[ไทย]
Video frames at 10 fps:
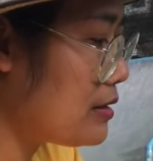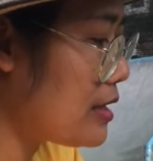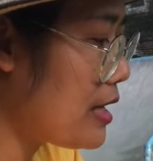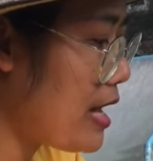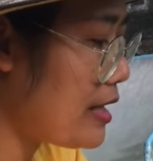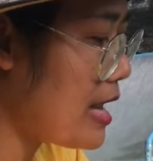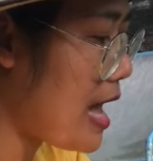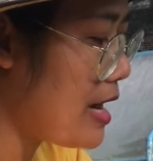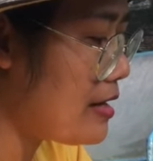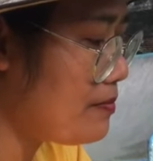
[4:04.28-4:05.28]
จะได้
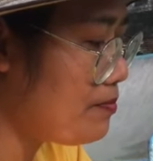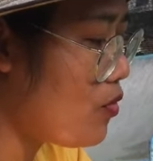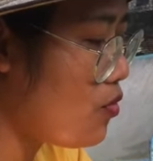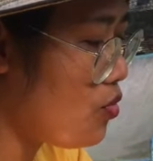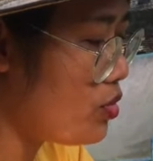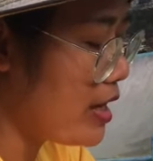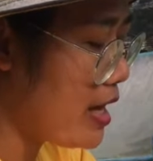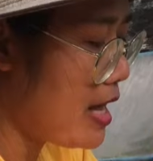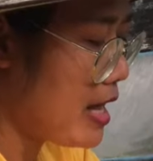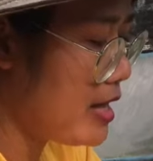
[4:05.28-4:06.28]
ทันปลูกนะ
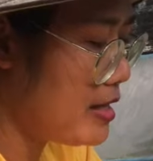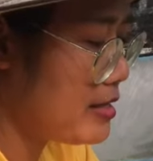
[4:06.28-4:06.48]
คะ